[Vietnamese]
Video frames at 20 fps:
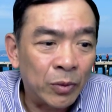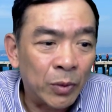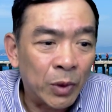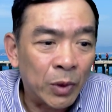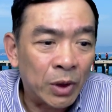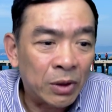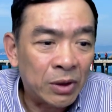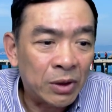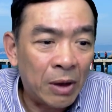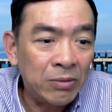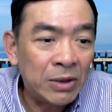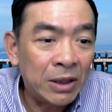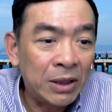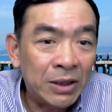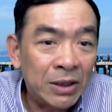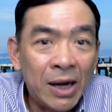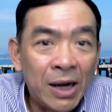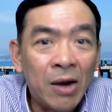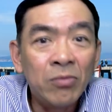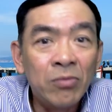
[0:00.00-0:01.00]
trong thực
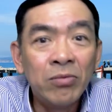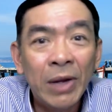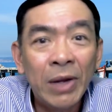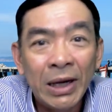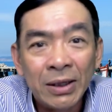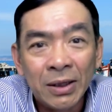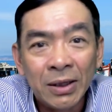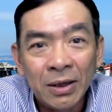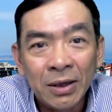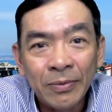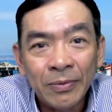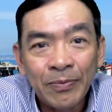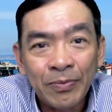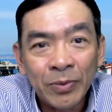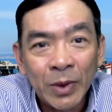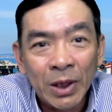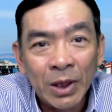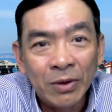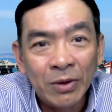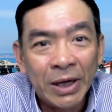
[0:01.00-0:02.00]
tế không biết được
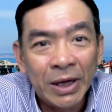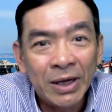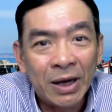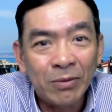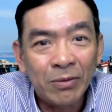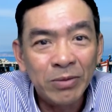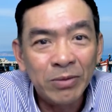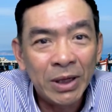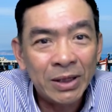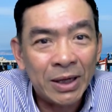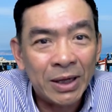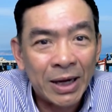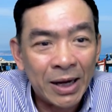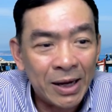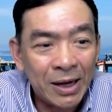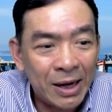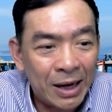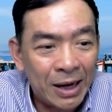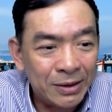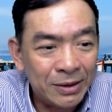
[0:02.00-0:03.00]
nhiều khi không biết là các cái
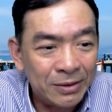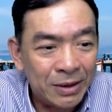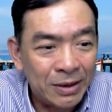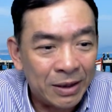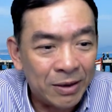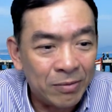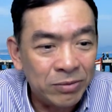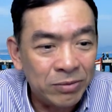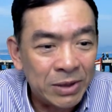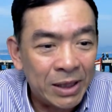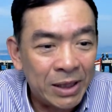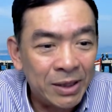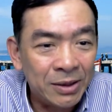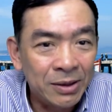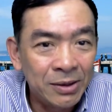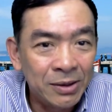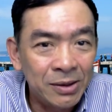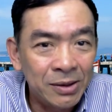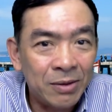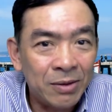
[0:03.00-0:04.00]
anh à, công ty
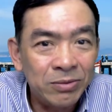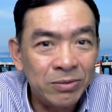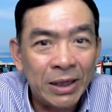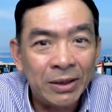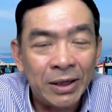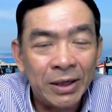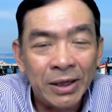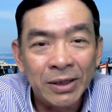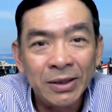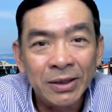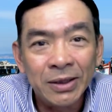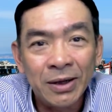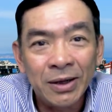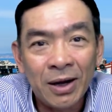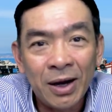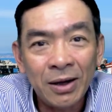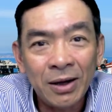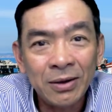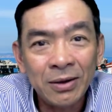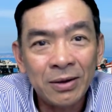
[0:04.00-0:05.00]
nước công ty điện gì
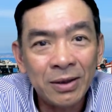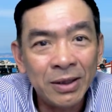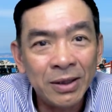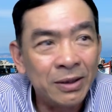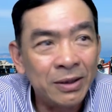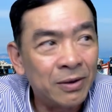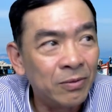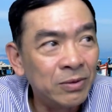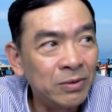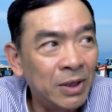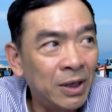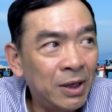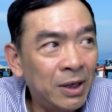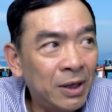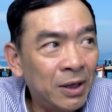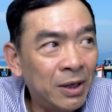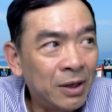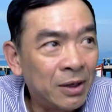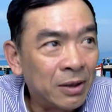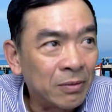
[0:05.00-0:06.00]
đó có khi cũng
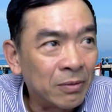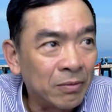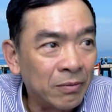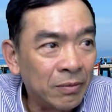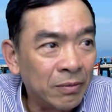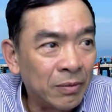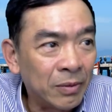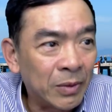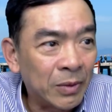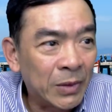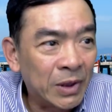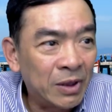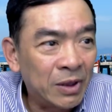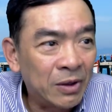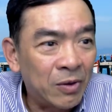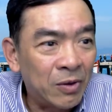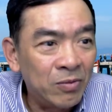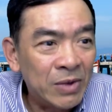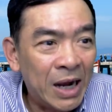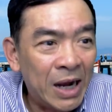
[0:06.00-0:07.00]
um,
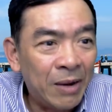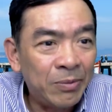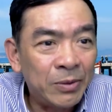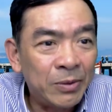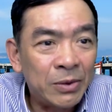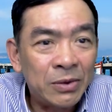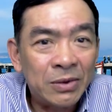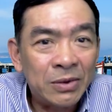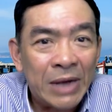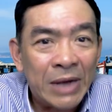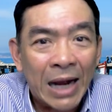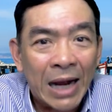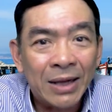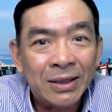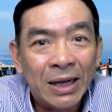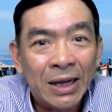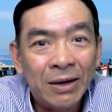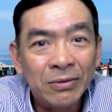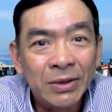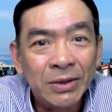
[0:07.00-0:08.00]
cũng áp đặt
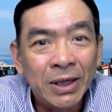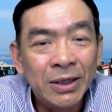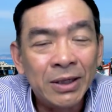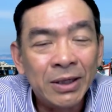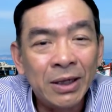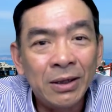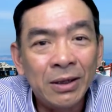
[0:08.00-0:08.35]
theo những cái